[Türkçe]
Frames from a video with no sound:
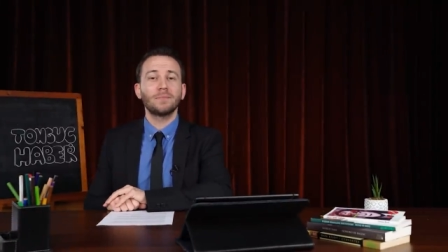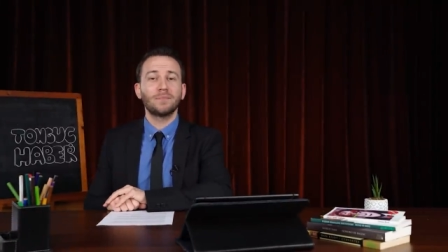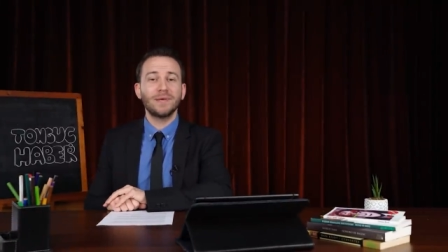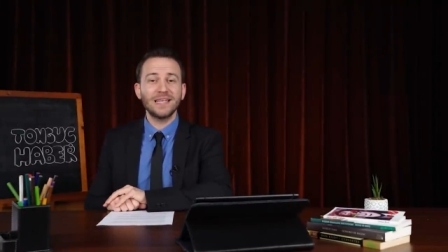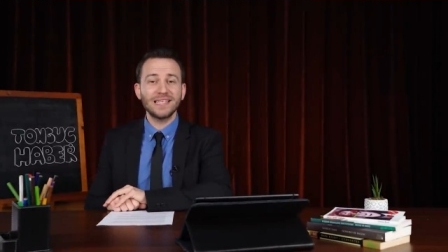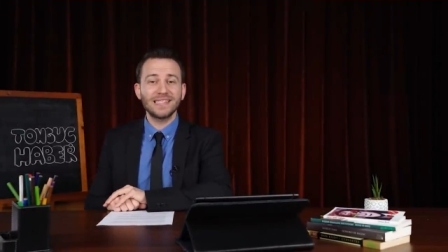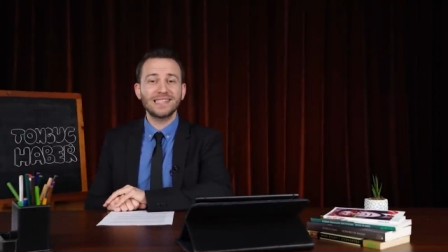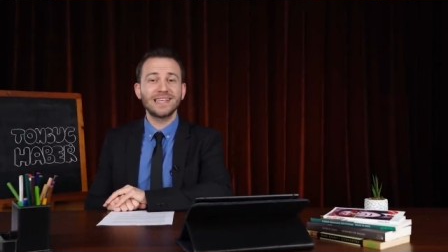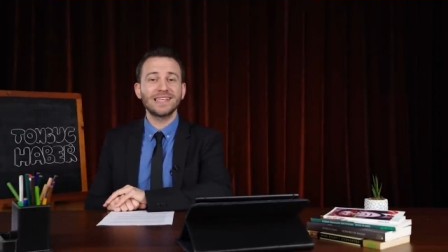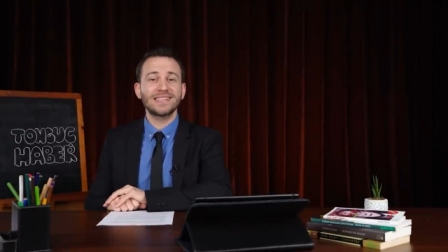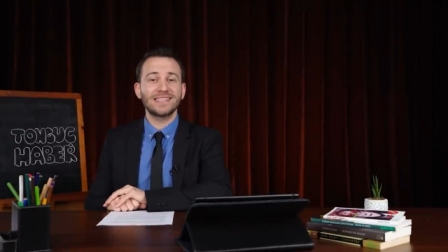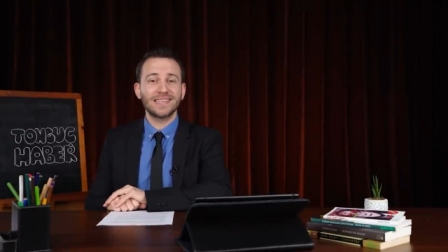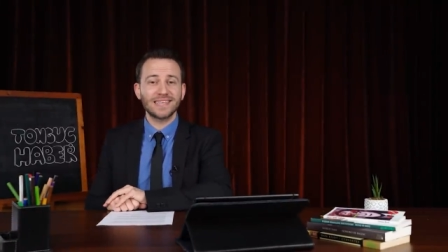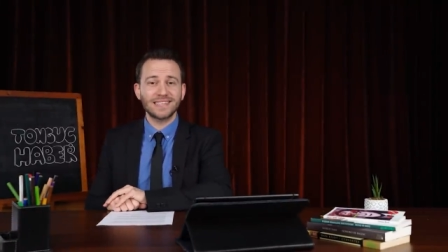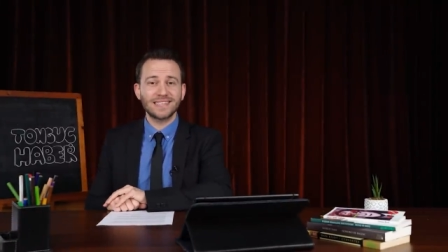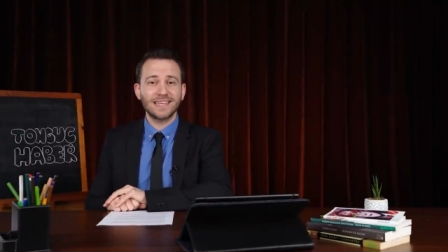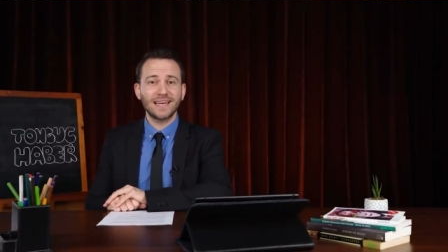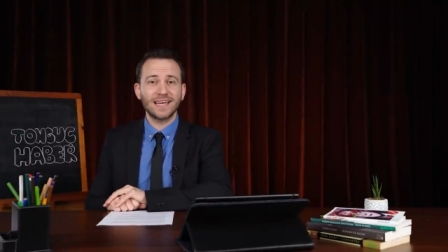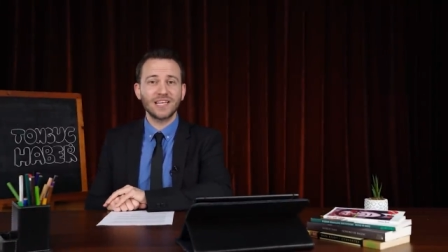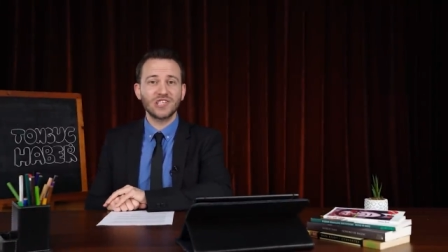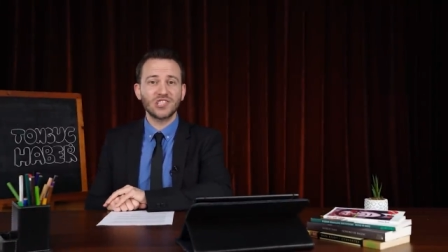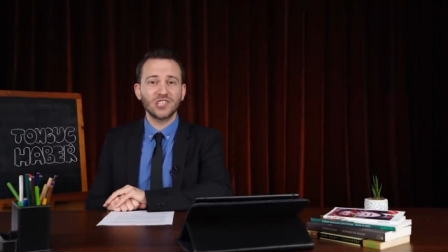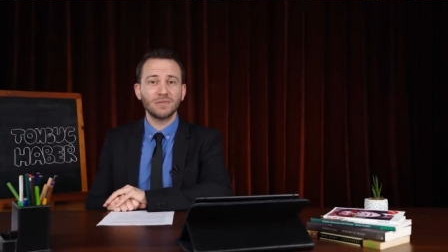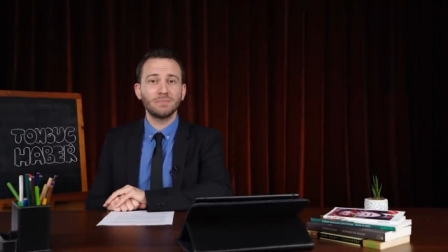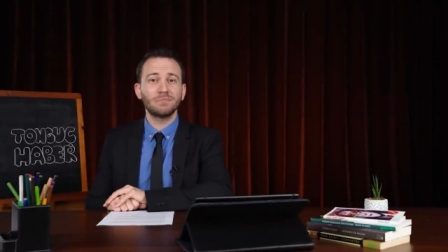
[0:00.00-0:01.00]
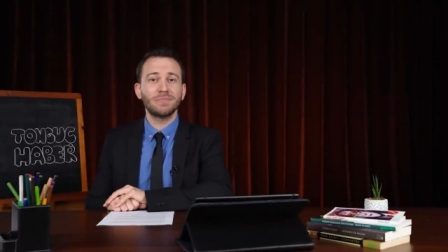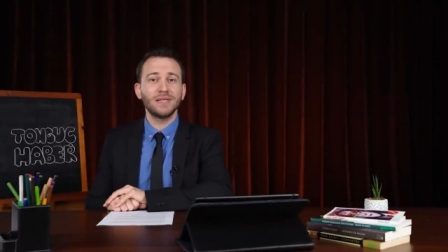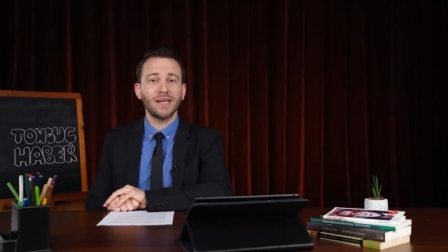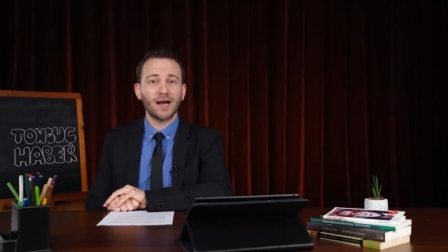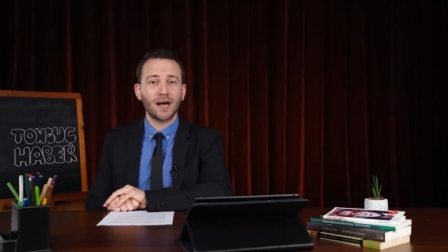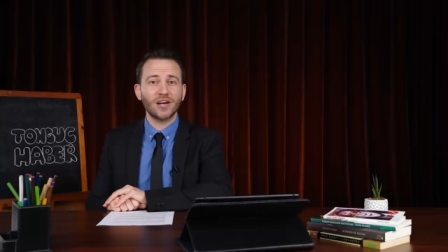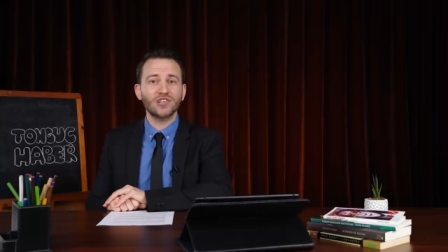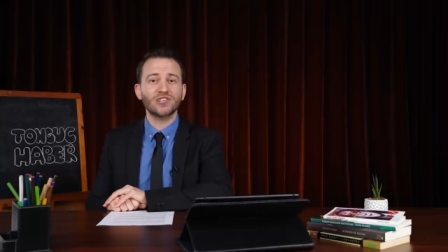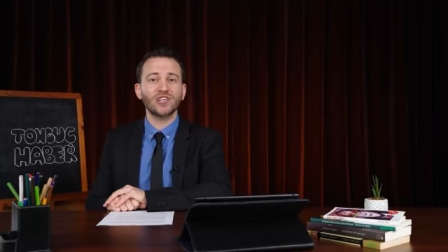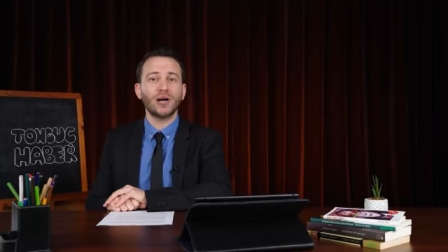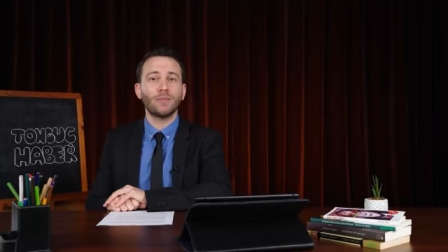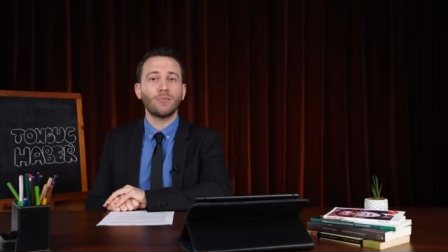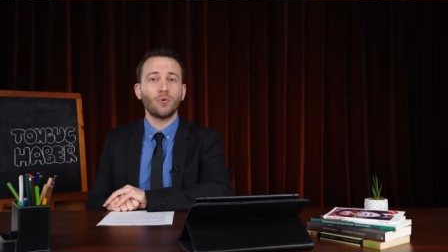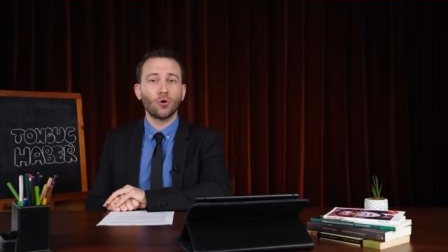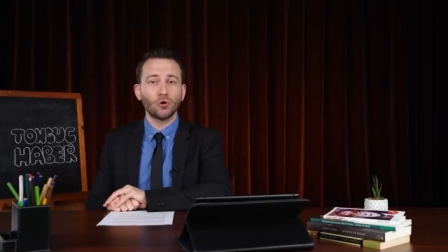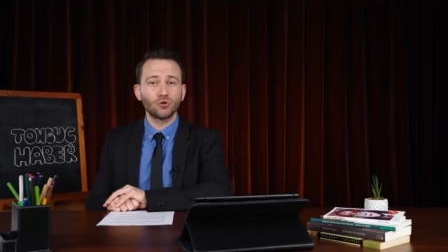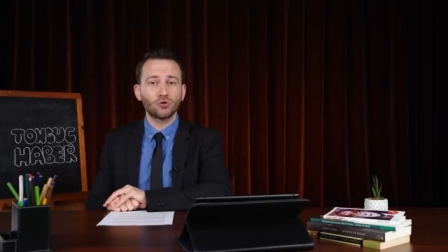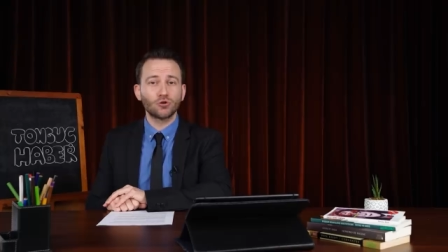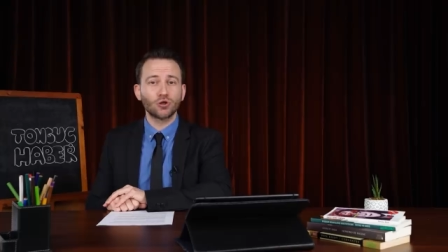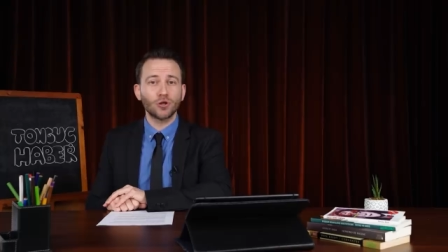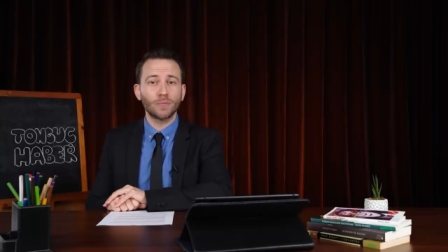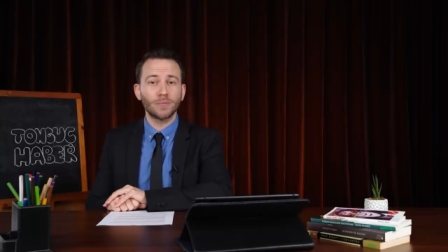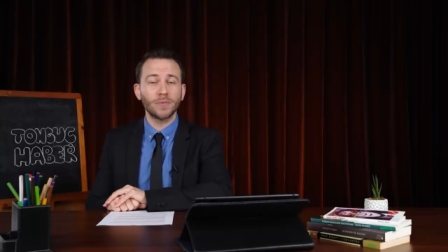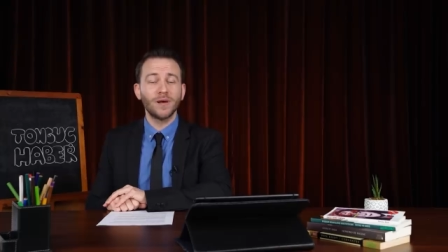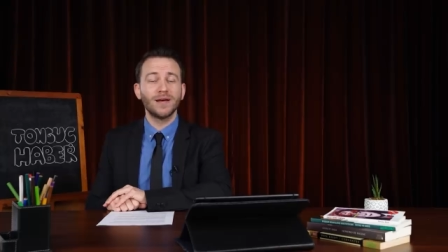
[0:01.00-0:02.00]
Biz de sizler için bir akşam
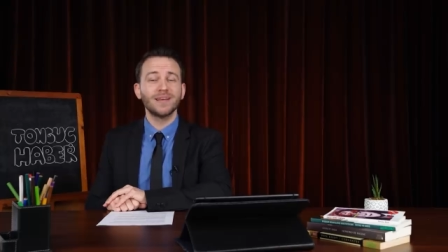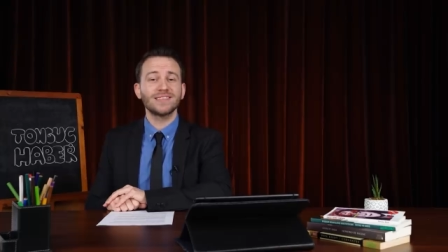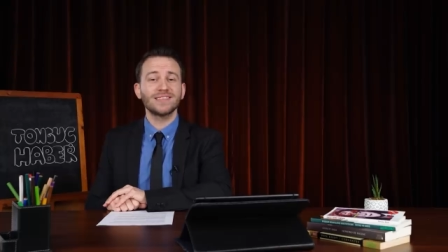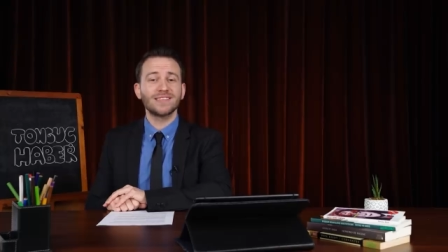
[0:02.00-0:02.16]
oturup